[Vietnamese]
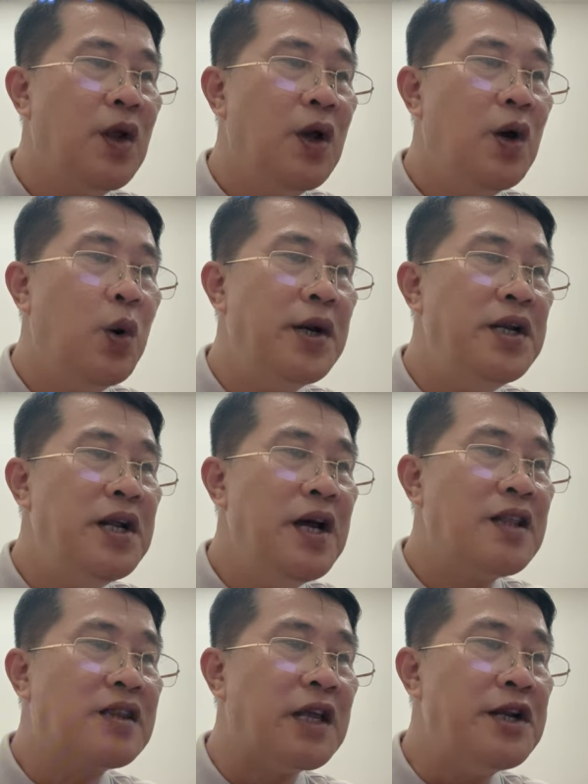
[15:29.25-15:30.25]
Huỳnh
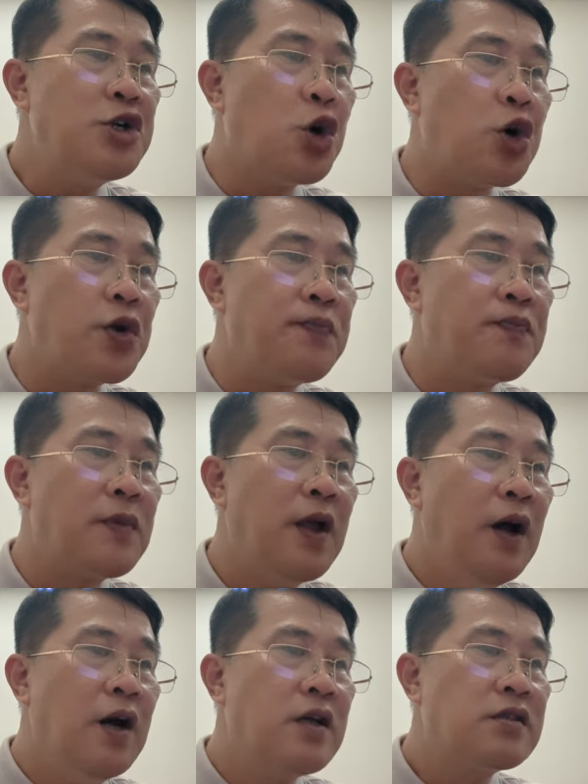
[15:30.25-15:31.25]
tỉnh rồi,
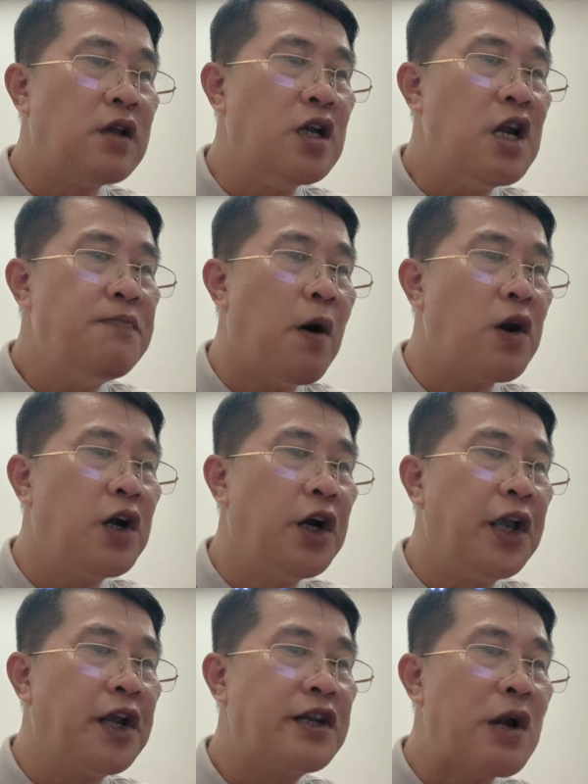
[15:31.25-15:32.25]
sở lên bọn
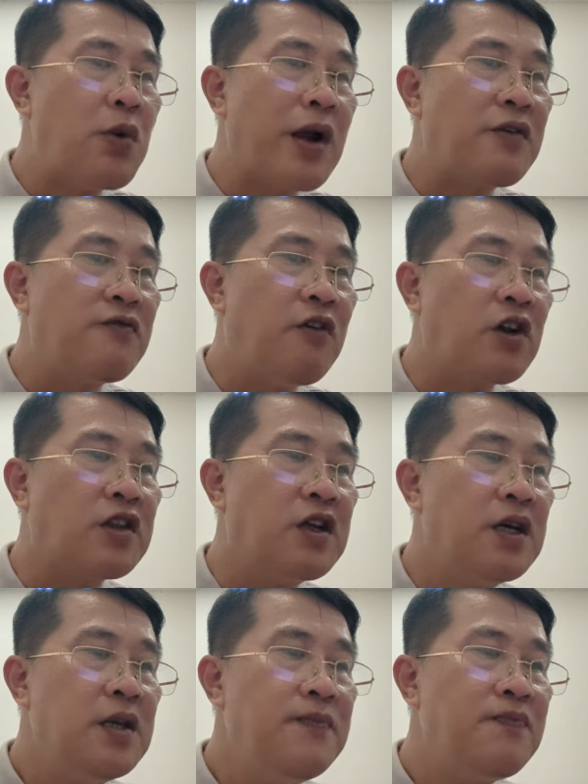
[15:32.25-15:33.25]
người đồng loạt vọt
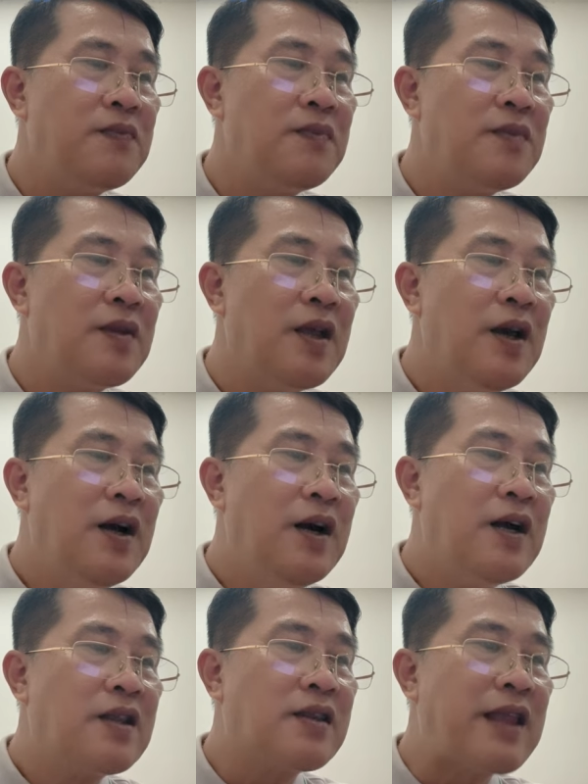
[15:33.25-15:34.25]
tới.
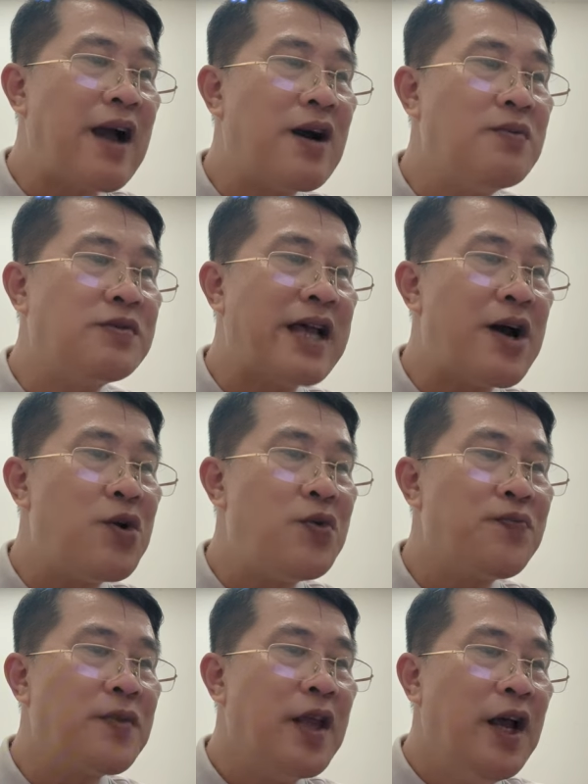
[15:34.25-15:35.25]
Ta không sao,
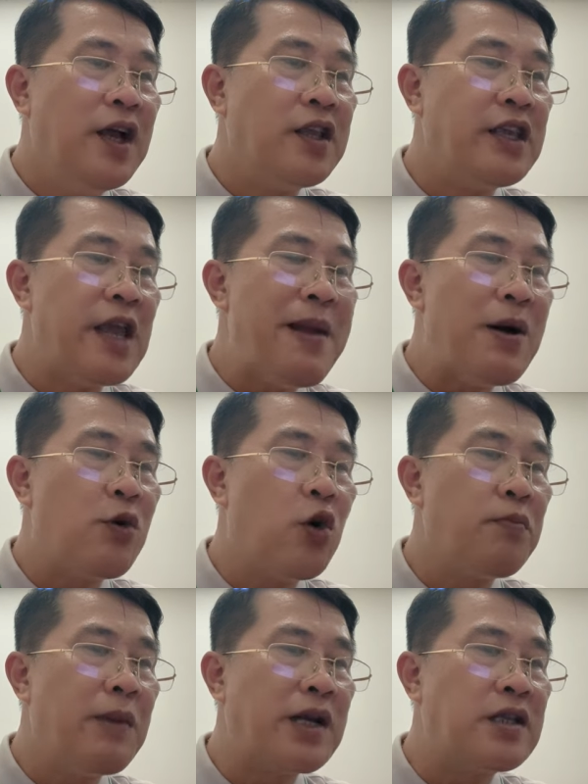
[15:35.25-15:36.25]
Diệp Đào ngồi
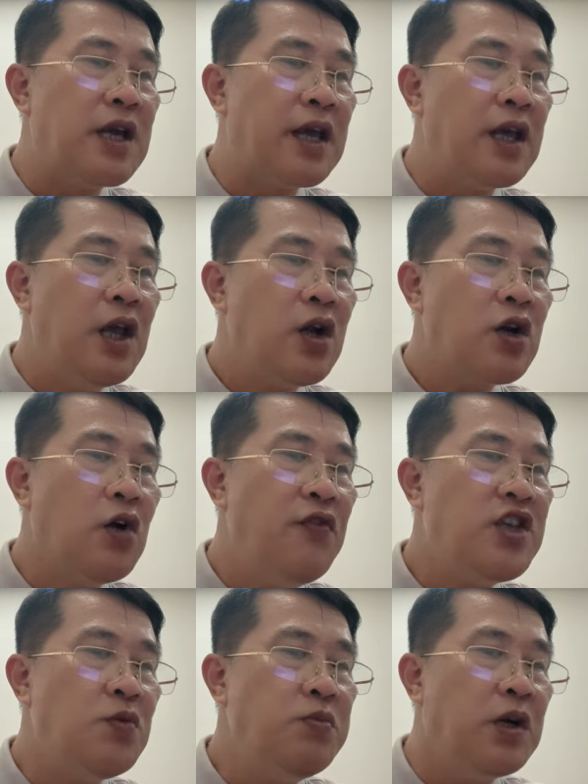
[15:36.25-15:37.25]
bật dậy đối với
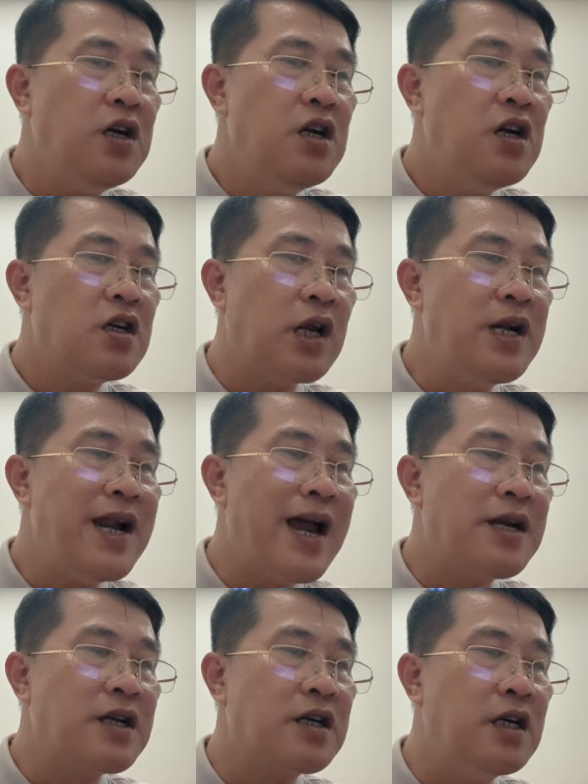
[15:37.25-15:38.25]
chúng nữ trấn
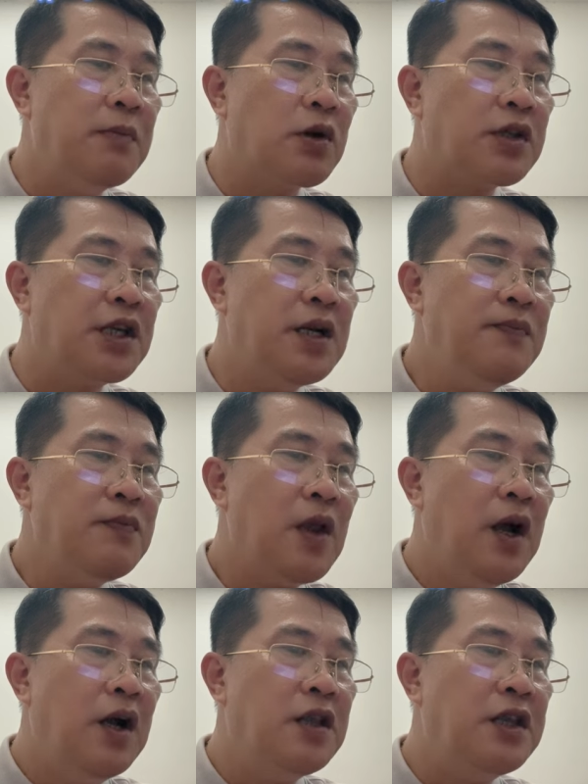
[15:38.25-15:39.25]
an cười một tiếng
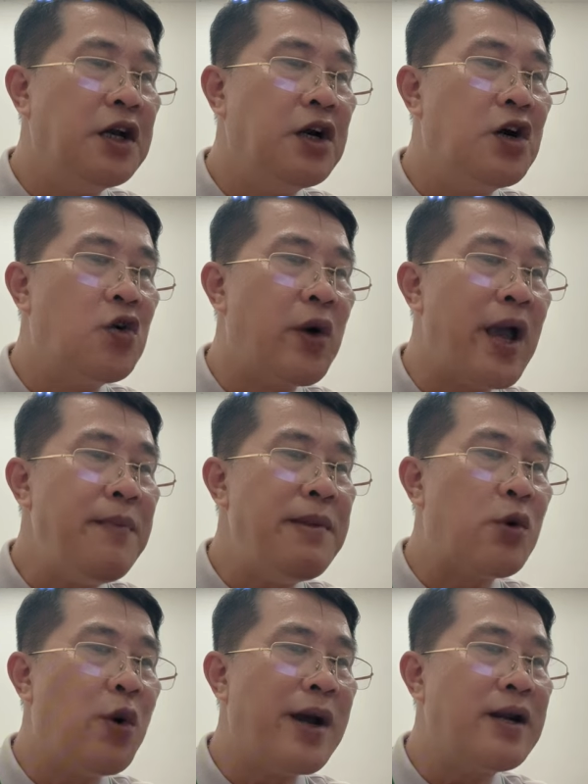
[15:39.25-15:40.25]
nhưng khóe miệng
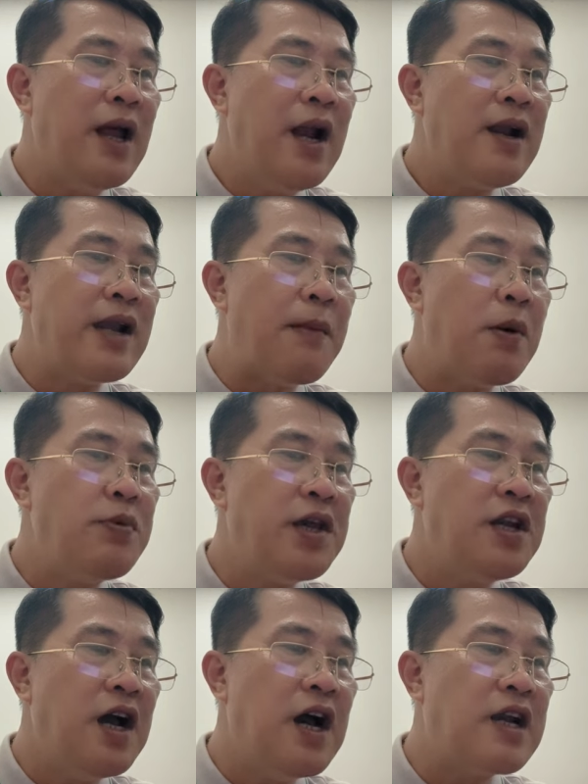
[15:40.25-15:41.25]
quanh là bỗng nhiên
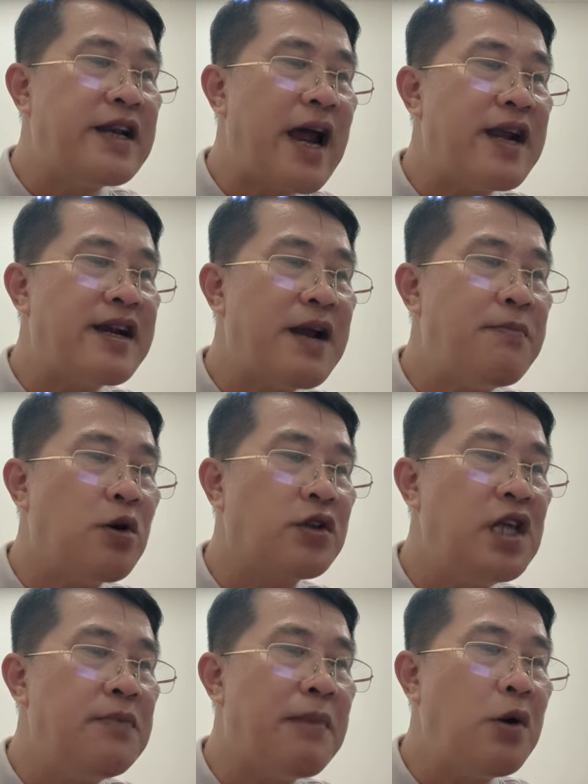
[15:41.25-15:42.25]
tràn ra một
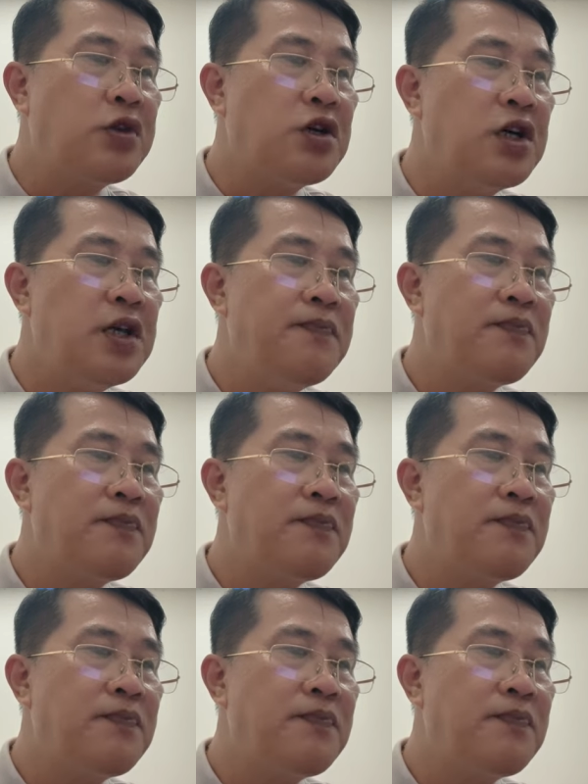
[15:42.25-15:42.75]
tia máu tươi.